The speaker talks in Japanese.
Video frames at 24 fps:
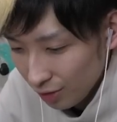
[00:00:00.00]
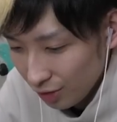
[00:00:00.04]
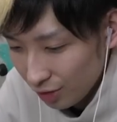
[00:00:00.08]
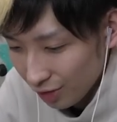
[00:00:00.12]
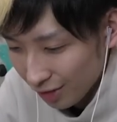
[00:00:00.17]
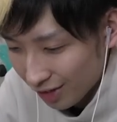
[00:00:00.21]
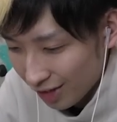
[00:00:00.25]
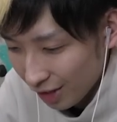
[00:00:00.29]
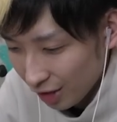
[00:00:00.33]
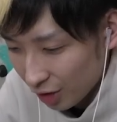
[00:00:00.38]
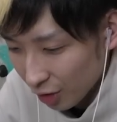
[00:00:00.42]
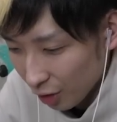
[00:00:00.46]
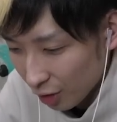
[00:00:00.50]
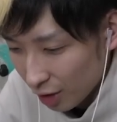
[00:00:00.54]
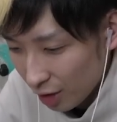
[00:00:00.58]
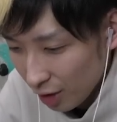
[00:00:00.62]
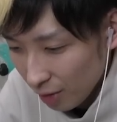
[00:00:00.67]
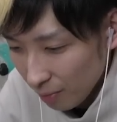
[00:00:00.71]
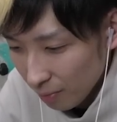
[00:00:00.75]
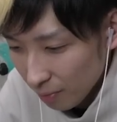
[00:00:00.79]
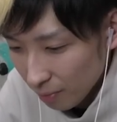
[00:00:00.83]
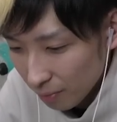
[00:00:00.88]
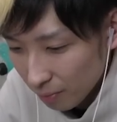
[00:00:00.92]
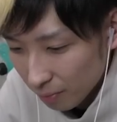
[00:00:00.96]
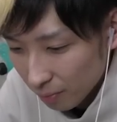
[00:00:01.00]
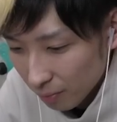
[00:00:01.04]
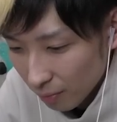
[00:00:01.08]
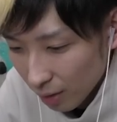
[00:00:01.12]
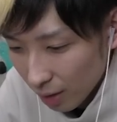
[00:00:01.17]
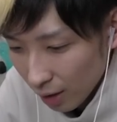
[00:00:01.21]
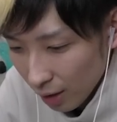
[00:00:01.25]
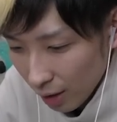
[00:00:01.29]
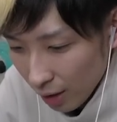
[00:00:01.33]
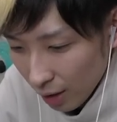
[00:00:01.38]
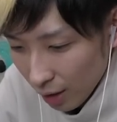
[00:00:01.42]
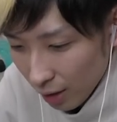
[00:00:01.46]
ズキドキ。
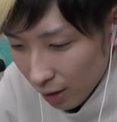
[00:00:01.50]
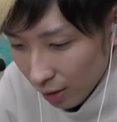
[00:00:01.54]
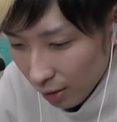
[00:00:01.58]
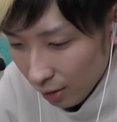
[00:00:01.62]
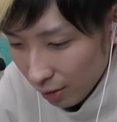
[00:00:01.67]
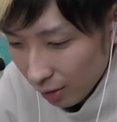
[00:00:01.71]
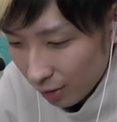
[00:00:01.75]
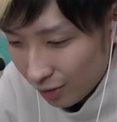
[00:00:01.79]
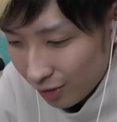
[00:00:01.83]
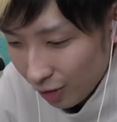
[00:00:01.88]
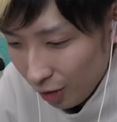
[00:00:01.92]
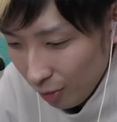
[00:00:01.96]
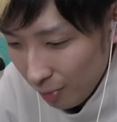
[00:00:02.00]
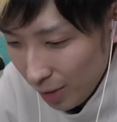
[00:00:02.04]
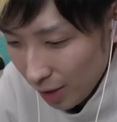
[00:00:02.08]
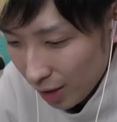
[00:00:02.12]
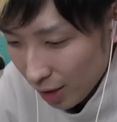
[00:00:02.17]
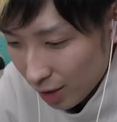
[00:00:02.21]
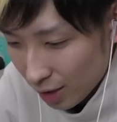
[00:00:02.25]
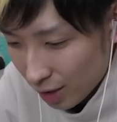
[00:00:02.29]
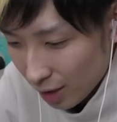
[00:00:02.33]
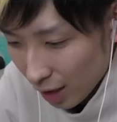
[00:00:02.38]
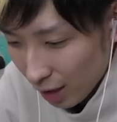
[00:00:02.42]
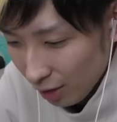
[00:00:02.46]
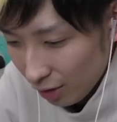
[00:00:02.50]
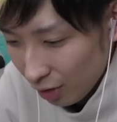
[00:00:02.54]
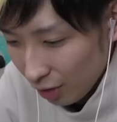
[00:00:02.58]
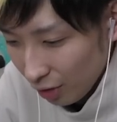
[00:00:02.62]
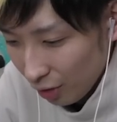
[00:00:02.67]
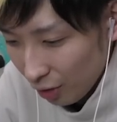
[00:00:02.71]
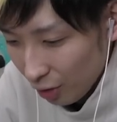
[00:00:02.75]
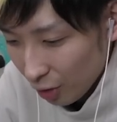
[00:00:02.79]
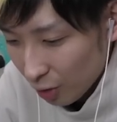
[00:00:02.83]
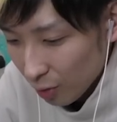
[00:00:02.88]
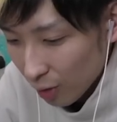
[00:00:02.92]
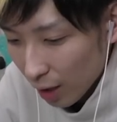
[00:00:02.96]
こう見えてちゃんと
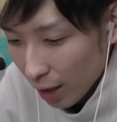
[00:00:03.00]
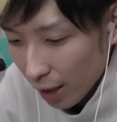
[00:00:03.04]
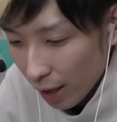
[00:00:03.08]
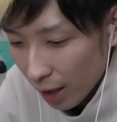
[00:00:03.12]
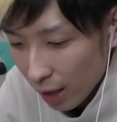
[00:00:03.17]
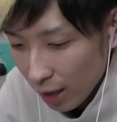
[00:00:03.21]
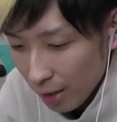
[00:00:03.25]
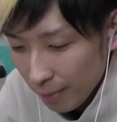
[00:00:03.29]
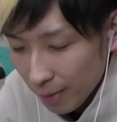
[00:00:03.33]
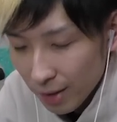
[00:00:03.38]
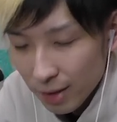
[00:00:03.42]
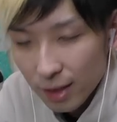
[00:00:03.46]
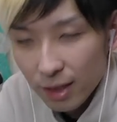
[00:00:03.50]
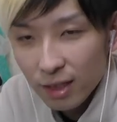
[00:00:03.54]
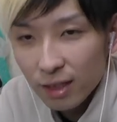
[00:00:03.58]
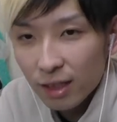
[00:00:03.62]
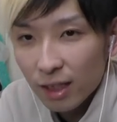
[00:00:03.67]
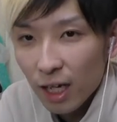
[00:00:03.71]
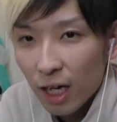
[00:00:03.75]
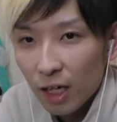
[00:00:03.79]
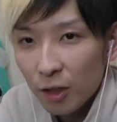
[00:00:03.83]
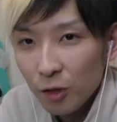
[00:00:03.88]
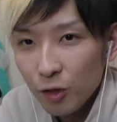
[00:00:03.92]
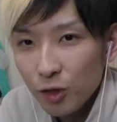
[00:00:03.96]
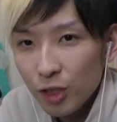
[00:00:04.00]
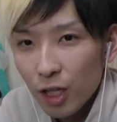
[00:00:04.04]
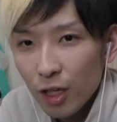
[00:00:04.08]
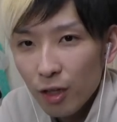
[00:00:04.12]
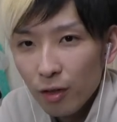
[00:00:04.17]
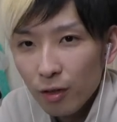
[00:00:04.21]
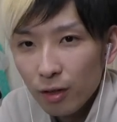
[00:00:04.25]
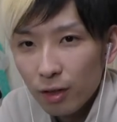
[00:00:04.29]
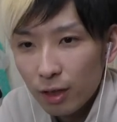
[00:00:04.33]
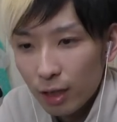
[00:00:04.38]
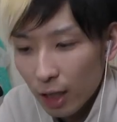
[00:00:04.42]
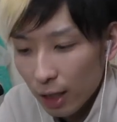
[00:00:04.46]
能力はあります。隠して
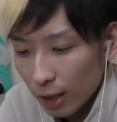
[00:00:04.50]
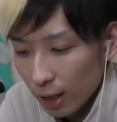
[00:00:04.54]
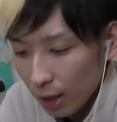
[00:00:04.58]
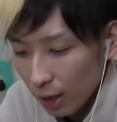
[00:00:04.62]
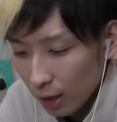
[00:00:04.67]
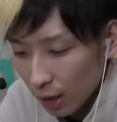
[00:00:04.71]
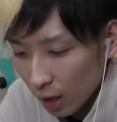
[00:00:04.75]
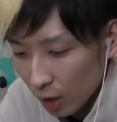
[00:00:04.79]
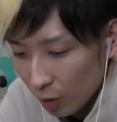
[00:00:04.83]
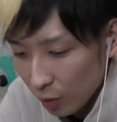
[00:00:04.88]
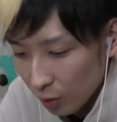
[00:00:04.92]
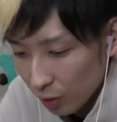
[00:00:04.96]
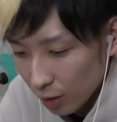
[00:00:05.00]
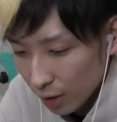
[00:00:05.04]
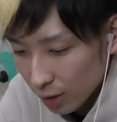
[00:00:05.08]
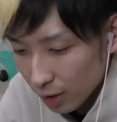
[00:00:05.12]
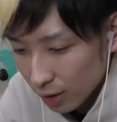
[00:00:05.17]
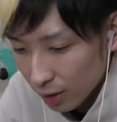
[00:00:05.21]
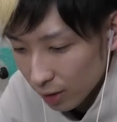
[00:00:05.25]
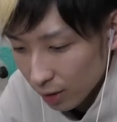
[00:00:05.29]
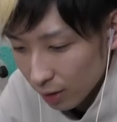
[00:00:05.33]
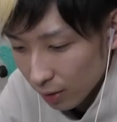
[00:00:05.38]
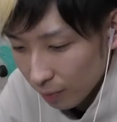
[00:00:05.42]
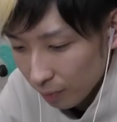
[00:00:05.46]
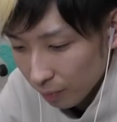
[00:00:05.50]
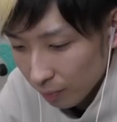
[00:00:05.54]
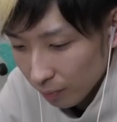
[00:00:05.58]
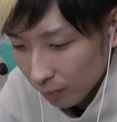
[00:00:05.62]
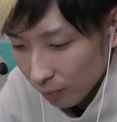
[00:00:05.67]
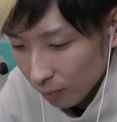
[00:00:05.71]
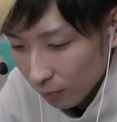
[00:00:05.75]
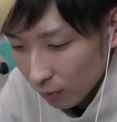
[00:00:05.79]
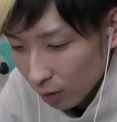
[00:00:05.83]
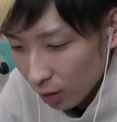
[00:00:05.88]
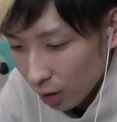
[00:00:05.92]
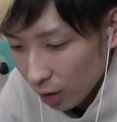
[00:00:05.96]
いるだけなのです。
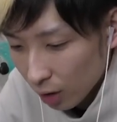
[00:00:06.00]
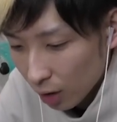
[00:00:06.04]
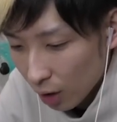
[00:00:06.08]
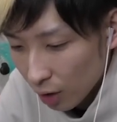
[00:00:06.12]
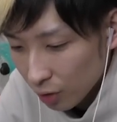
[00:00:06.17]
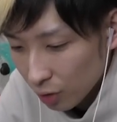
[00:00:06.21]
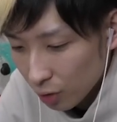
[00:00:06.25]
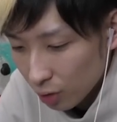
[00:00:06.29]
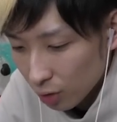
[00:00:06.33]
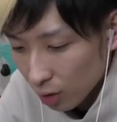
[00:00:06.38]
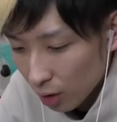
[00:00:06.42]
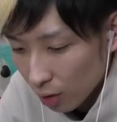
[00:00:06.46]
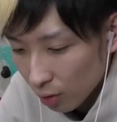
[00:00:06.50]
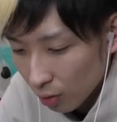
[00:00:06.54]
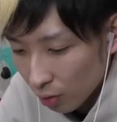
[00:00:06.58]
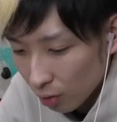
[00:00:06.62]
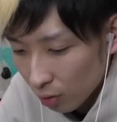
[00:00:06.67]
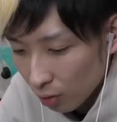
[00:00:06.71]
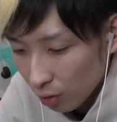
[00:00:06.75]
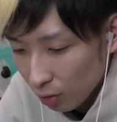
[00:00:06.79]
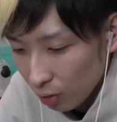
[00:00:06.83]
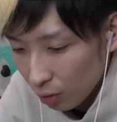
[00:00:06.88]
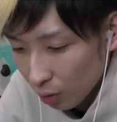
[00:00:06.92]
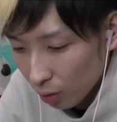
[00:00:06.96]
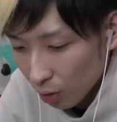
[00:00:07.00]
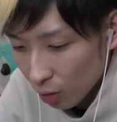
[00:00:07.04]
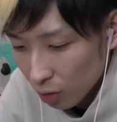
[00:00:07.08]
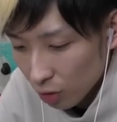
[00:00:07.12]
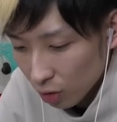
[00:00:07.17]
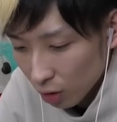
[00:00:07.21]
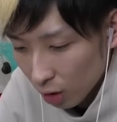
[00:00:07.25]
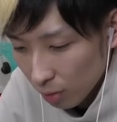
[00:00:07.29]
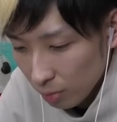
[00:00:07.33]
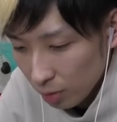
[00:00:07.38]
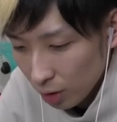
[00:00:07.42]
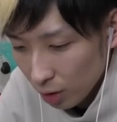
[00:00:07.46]
なんで隠す必要あるの？妖怪の
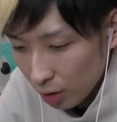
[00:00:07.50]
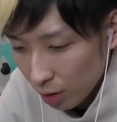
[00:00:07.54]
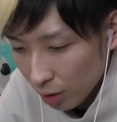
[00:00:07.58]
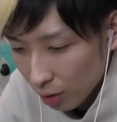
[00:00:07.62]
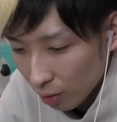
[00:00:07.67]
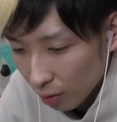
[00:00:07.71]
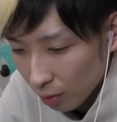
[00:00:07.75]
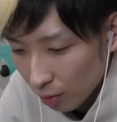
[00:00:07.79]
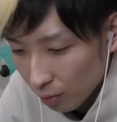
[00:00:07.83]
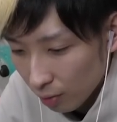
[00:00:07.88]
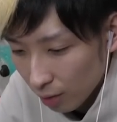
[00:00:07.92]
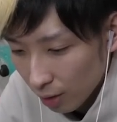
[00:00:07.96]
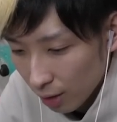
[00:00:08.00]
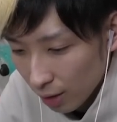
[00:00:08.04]
力見せてよ。